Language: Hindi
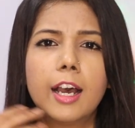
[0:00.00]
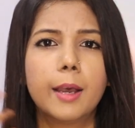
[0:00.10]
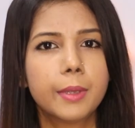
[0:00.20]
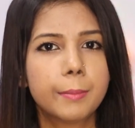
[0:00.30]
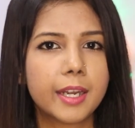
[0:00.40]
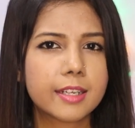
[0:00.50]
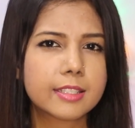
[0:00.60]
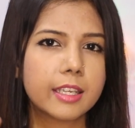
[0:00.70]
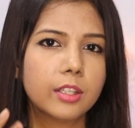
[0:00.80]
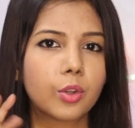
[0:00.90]
अभी मेरा
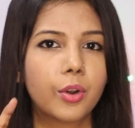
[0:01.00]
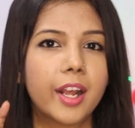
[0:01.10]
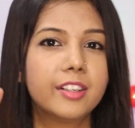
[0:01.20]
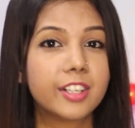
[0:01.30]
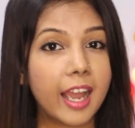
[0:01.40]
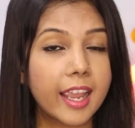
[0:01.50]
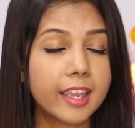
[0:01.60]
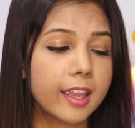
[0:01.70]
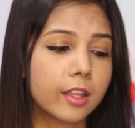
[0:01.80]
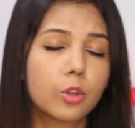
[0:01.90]
स्किन थोड़ा ड्राई
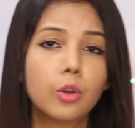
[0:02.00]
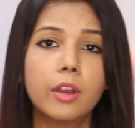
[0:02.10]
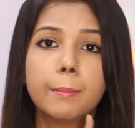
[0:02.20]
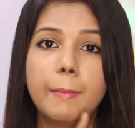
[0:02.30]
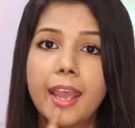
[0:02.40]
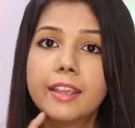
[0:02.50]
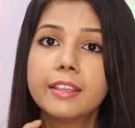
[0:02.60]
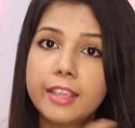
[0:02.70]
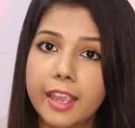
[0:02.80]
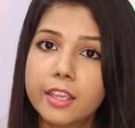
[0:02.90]
है तो मैं
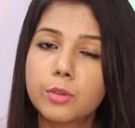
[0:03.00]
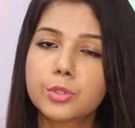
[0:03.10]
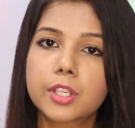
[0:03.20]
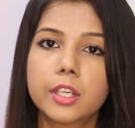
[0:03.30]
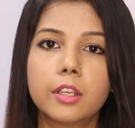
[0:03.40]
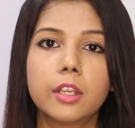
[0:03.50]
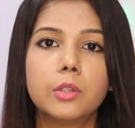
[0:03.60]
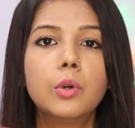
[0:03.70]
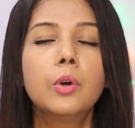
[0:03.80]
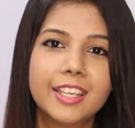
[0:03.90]
ये यूज़ कर रही
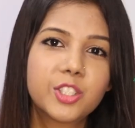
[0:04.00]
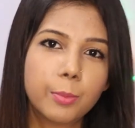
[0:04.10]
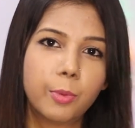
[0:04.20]
हूँ ये जो